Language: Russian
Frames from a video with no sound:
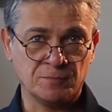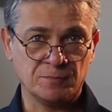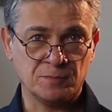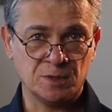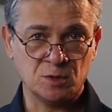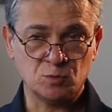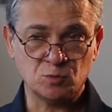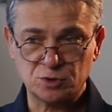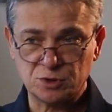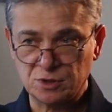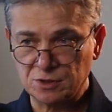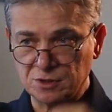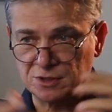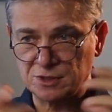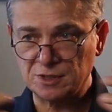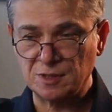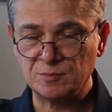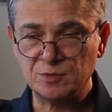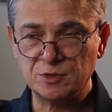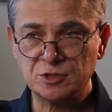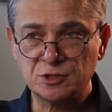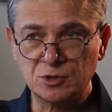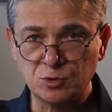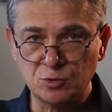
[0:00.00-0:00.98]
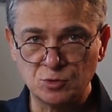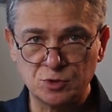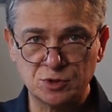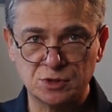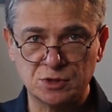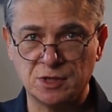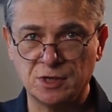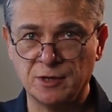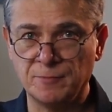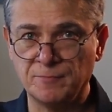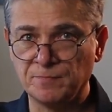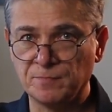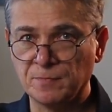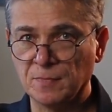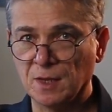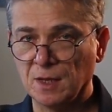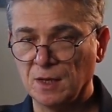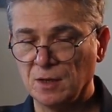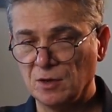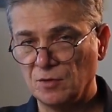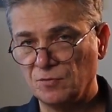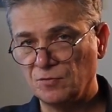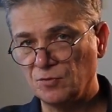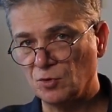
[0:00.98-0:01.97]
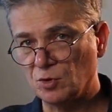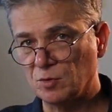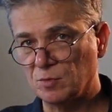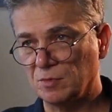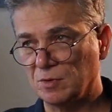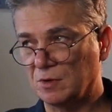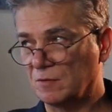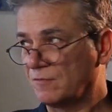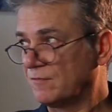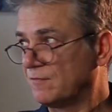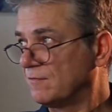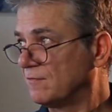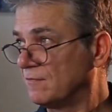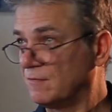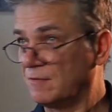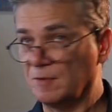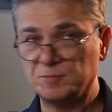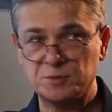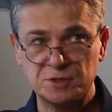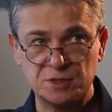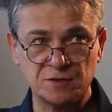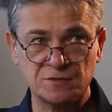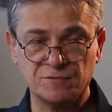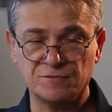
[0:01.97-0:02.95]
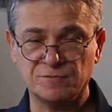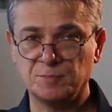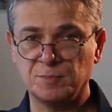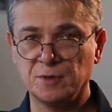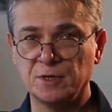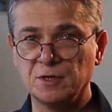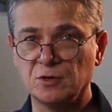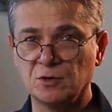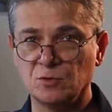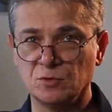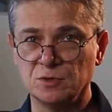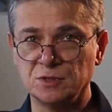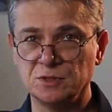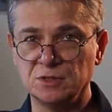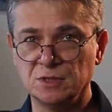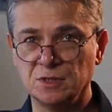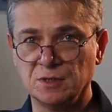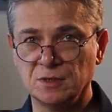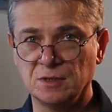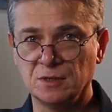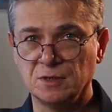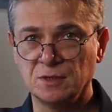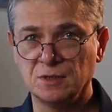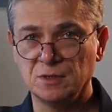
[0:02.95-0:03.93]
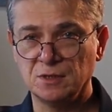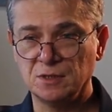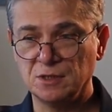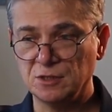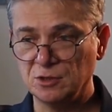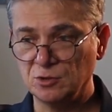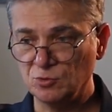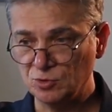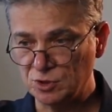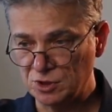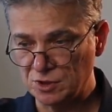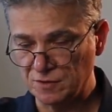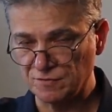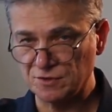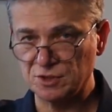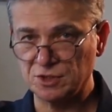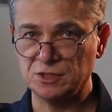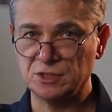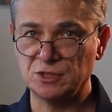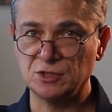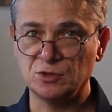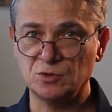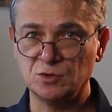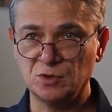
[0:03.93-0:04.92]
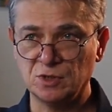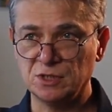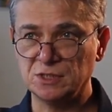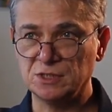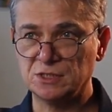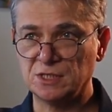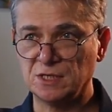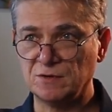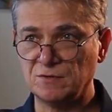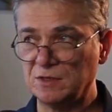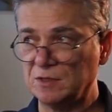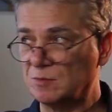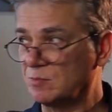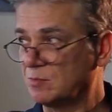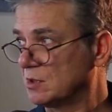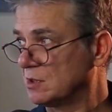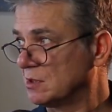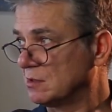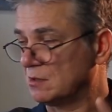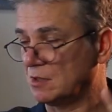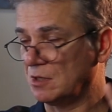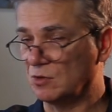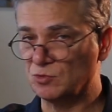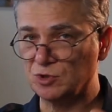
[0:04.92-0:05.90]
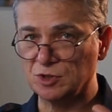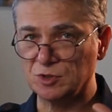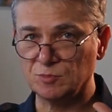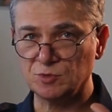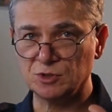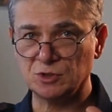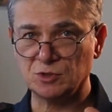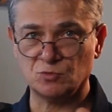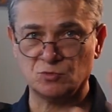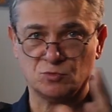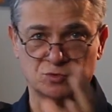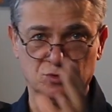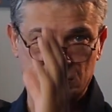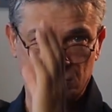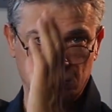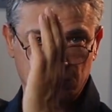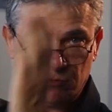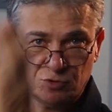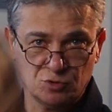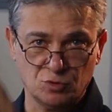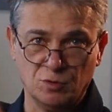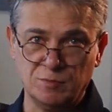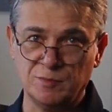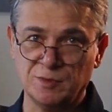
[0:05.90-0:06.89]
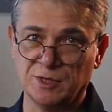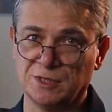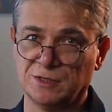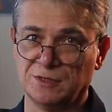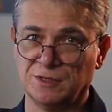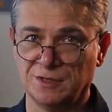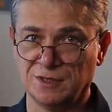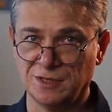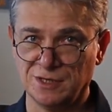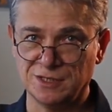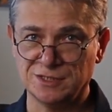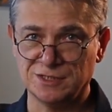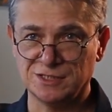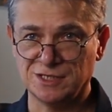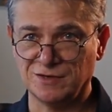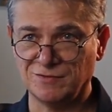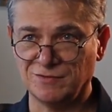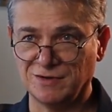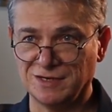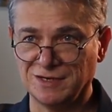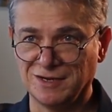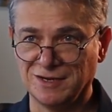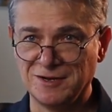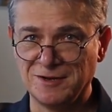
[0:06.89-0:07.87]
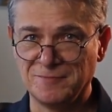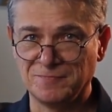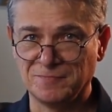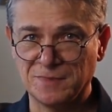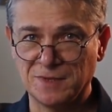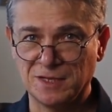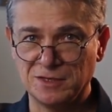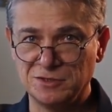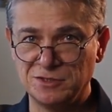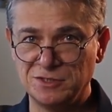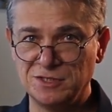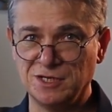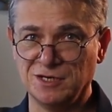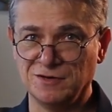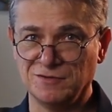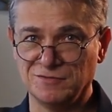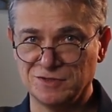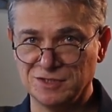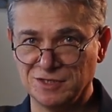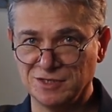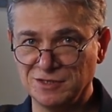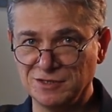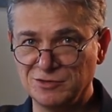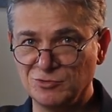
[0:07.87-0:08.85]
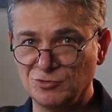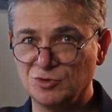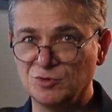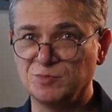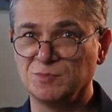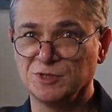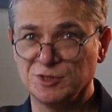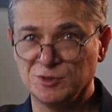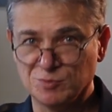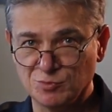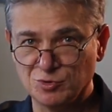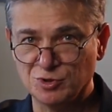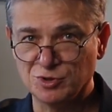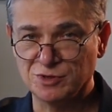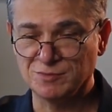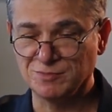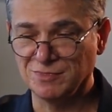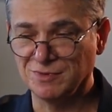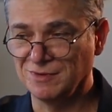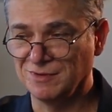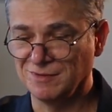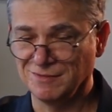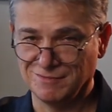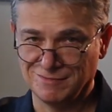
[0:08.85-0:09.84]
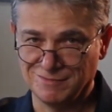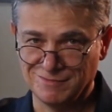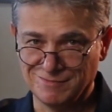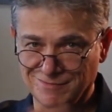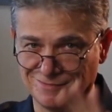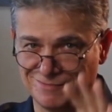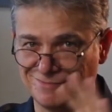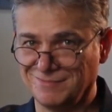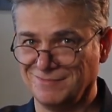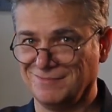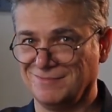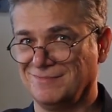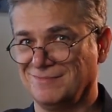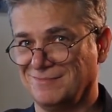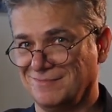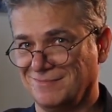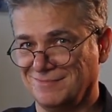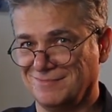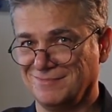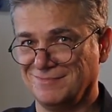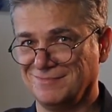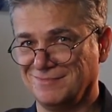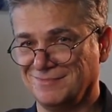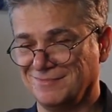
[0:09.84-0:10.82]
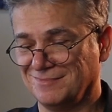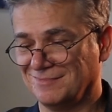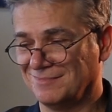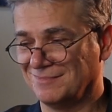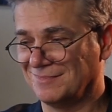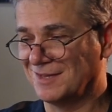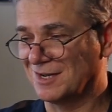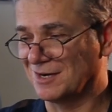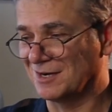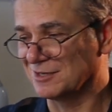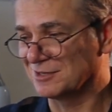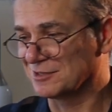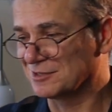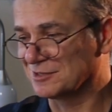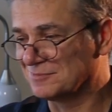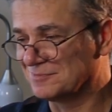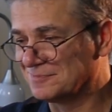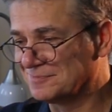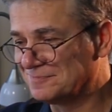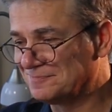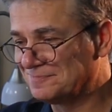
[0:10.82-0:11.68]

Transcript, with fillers: Потому что это самая сложная форма вообще в природе. И научившись ее рисовать, мы научимся уж домик-то нарисовать деревце. Это уж мы сможем на раз.